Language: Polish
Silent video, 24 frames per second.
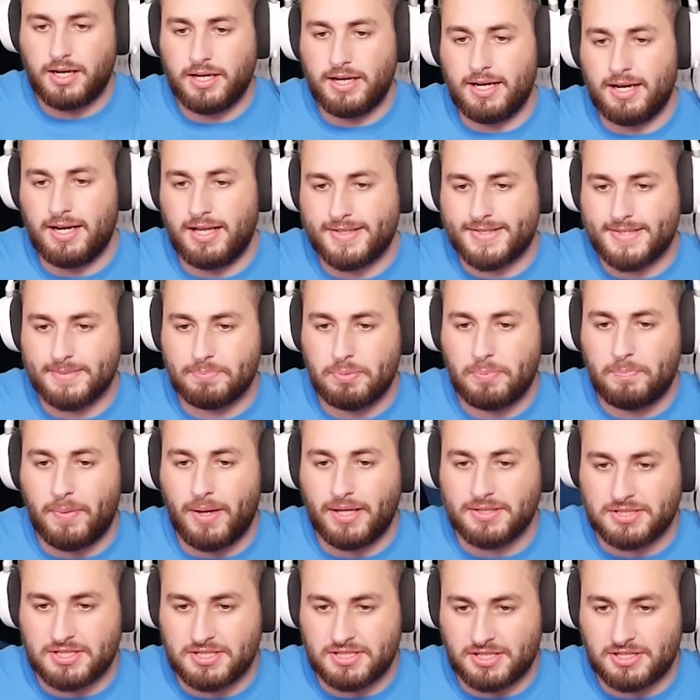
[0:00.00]
A ja lecę
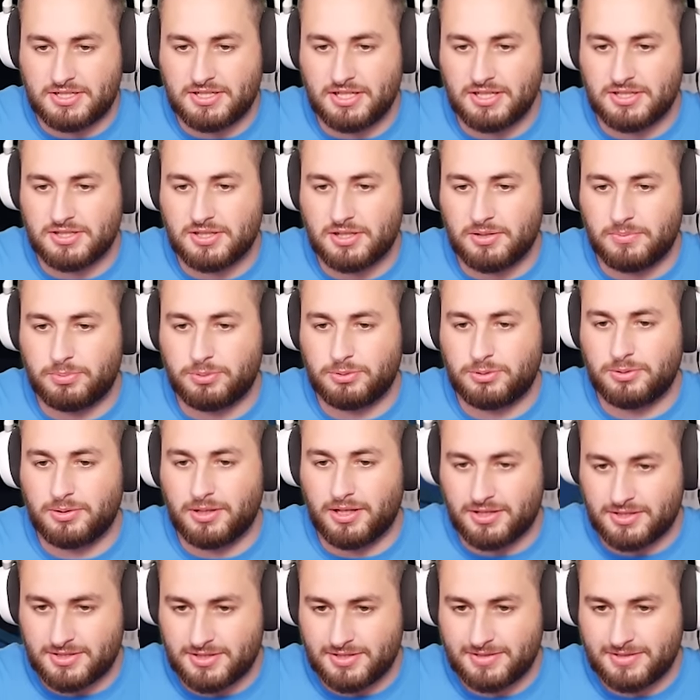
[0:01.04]
popatrzeć, jak ciężko budujesz.